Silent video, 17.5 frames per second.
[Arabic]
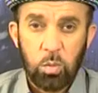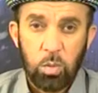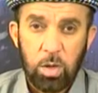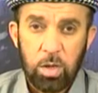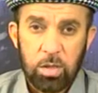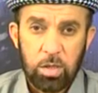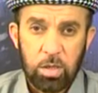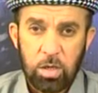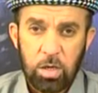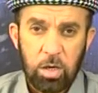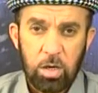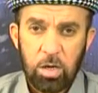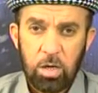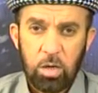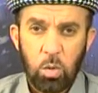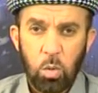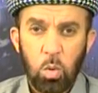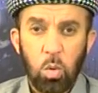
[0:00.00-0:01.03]
وهاتی
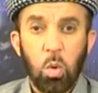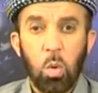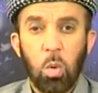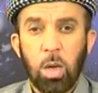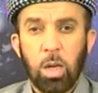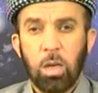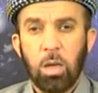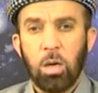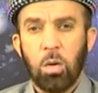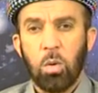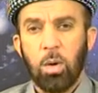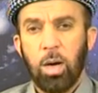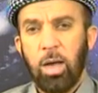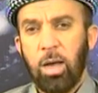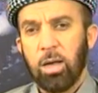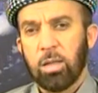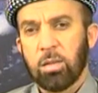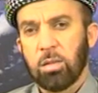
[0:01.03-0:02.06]
كرنة قل هو الله
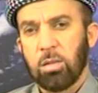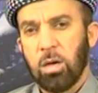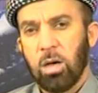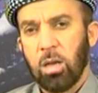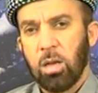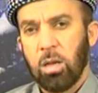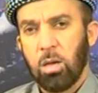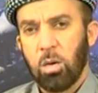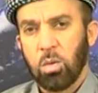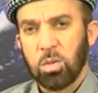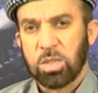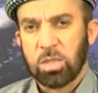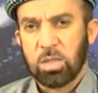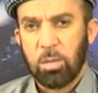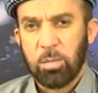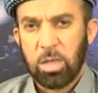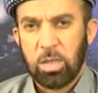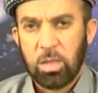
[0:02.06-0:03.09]
أحد الله
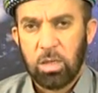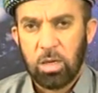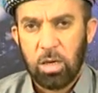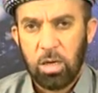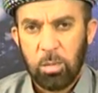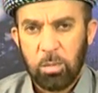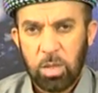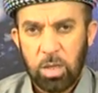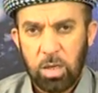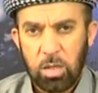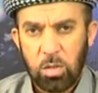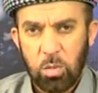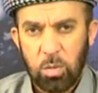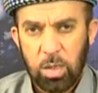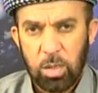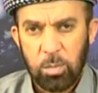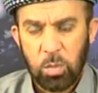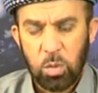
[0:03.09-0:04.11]
الصمد لم يلد
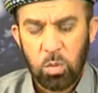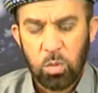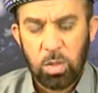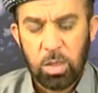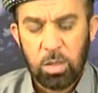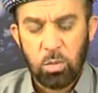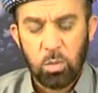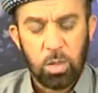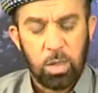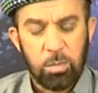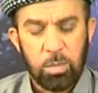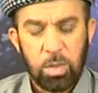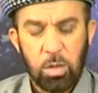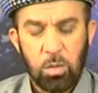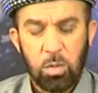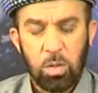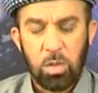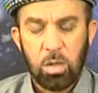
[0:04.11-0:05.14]
ولم يولد ولم
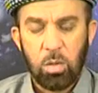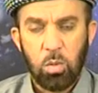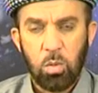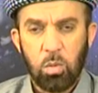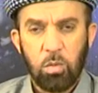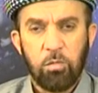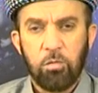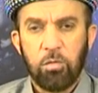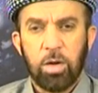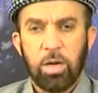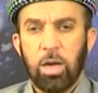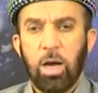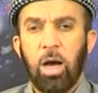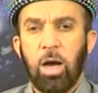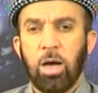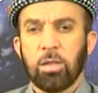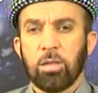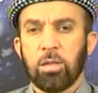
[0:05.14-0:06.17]
يكن له كفوا
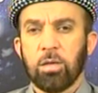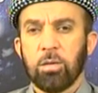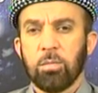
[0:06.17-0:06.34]
أحد